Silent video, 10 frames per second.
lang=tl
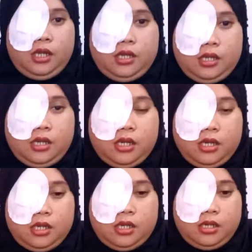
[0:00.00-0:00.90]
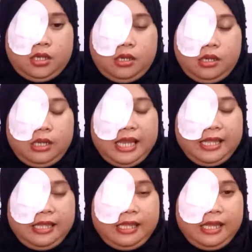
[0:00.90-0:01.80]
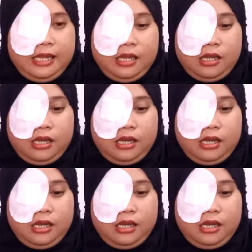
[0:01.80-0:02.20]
uh, lag, uh,